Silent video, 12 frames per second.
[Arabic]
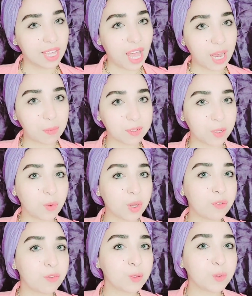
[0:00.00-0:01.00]
انا بصور
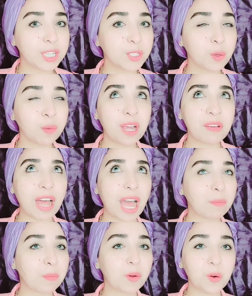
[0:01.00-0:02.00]
الفيديو ده الصبح
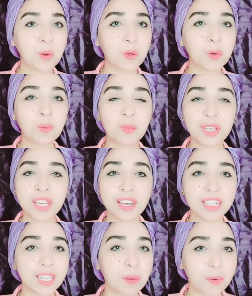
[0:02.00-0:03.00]
فحابه اقول لكم
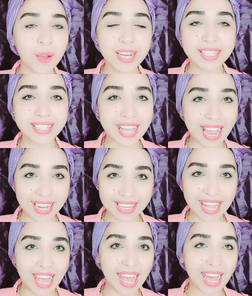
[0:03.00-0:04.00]
يا صباح
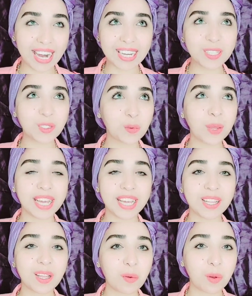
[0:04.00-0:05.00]
السعاده على الصبح
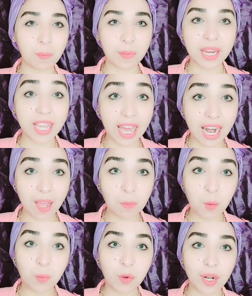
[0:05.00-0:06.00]
كده وربنا يجعل
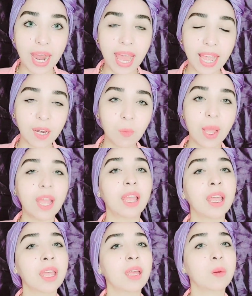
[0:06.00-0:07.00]
ايامكم كلها حلوه
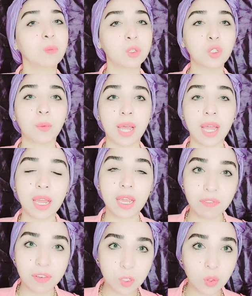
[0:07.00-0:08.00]
بصوا بقى
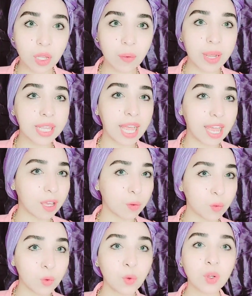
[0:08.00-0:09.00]
الفيديو دوت
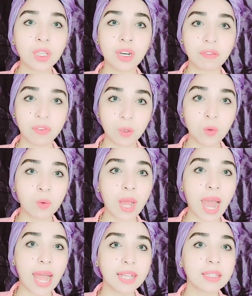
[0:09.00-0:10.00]
هيكون ريفيو
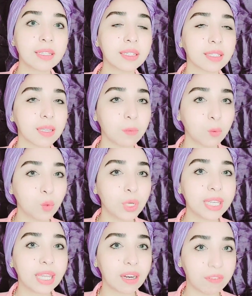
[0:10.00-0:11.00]
عن
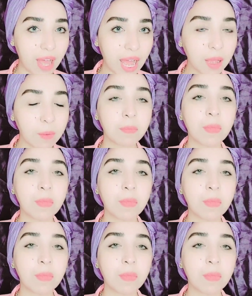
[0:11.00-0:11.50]
صابونه الفحم